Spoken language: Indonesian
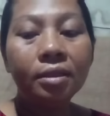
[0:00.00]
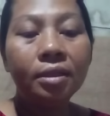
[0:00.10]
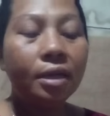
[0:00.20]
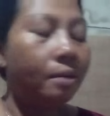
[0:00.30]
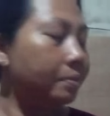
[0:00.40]

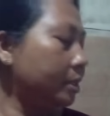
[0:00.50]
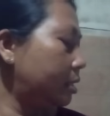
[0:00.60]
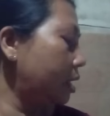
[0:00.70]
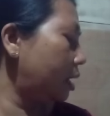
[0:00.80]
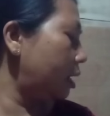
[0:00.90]
di
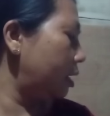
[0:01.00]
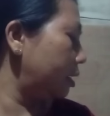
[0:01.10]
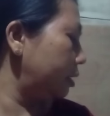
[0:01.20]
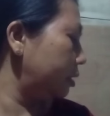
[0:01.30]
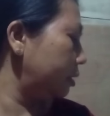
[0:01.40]
abiser
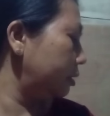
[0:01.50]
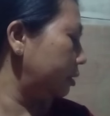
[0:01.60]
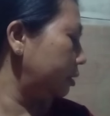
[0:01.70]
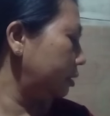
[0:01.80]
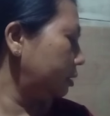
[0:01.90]

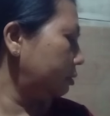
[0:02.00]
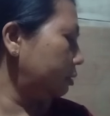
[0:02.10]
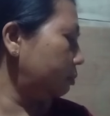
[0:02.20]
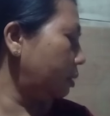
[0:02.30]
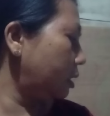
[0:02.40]

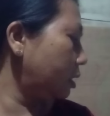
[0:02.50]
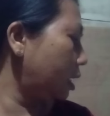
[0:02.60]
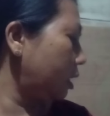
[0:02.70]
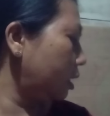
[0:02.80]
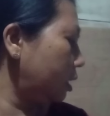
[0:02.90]

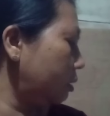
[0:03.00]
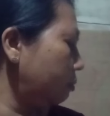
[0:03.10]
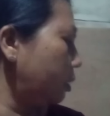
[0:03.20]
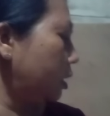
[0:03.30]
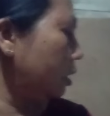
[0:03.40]
bersalin
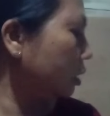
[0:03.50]
ber